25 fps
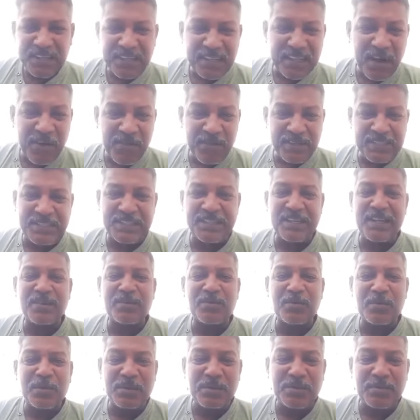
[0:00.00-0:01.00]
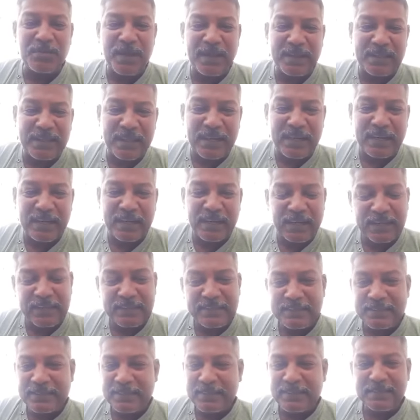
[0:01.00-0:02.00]
கவர்ச்சிகள் கொடுத்து பார்த்தாங்க
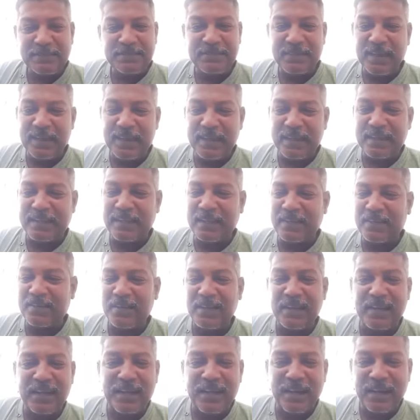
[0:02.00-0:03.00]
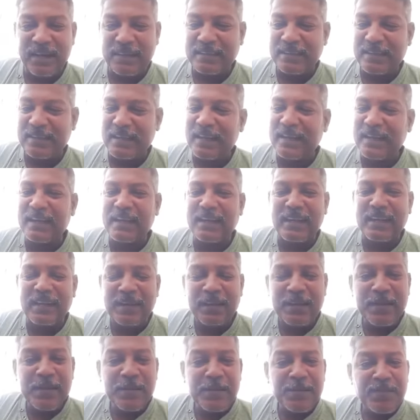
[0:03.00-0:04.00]
வேலைக்காவில் அதனால்
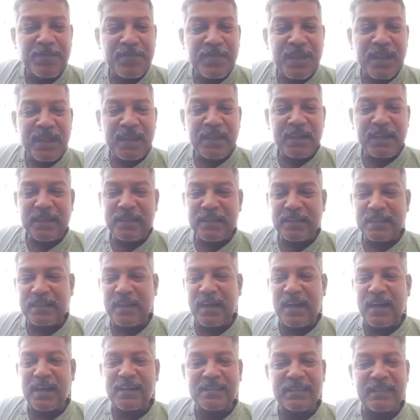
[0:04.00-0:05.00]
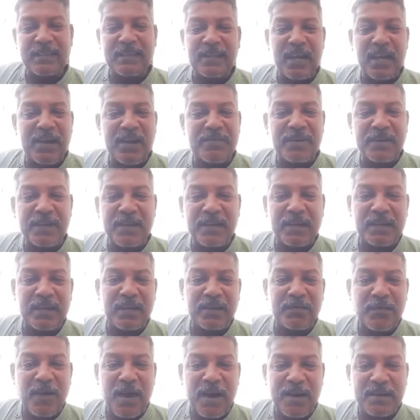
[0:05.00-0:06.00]
இந்த ஆதி
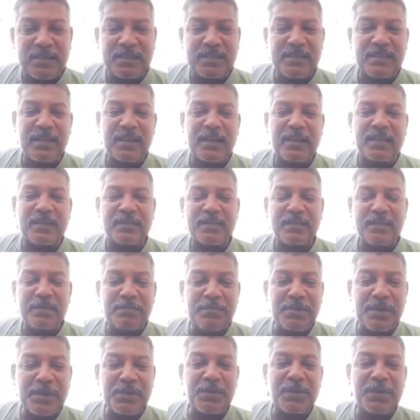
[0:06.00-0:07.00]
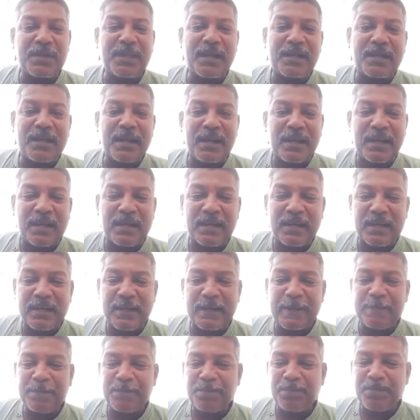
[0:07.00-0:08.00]
திராவிடர்கள் வாக்குகளை பெறுவதற்காக
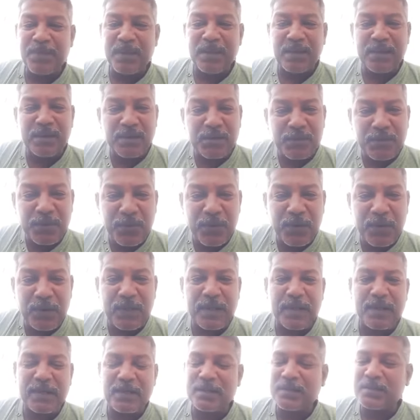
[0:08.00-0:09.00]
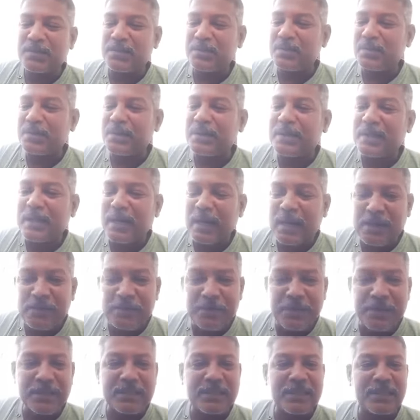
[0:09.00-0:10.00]
இதுபோல் ஒரு
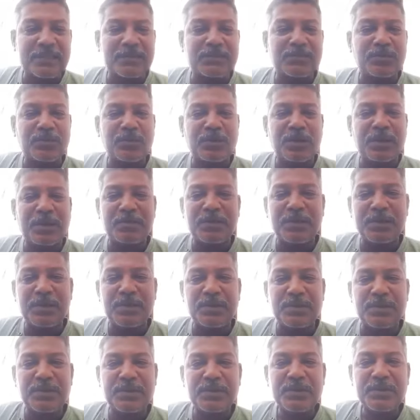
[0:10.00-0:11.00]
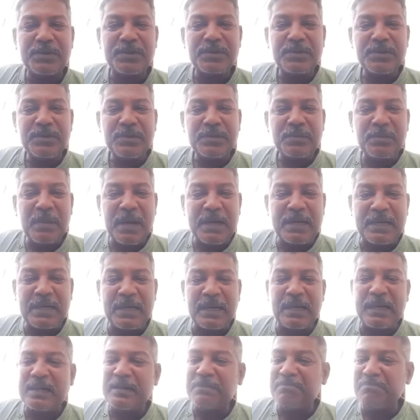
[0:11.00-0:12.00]
கலவரத்தை தூண்டுறபடியும்
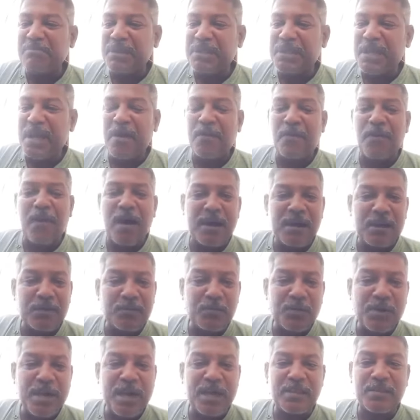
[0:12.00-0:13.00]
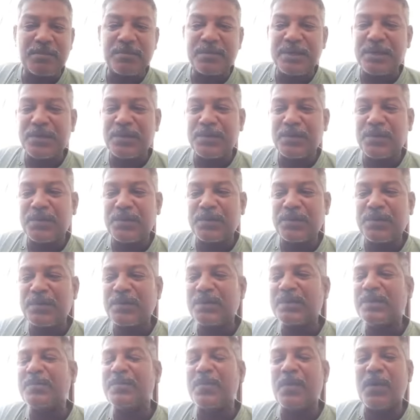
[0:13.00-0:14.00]
மக்களை நிம்மதியாக வாழ முடியாதபடியும்
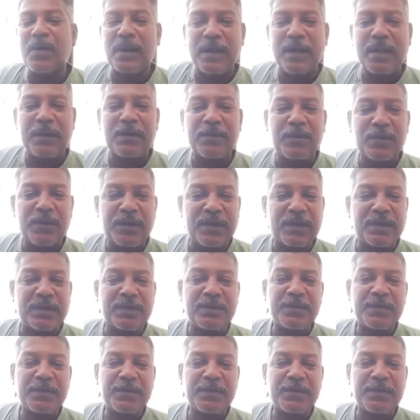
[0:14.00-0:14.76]
இந்த போல் ஒரு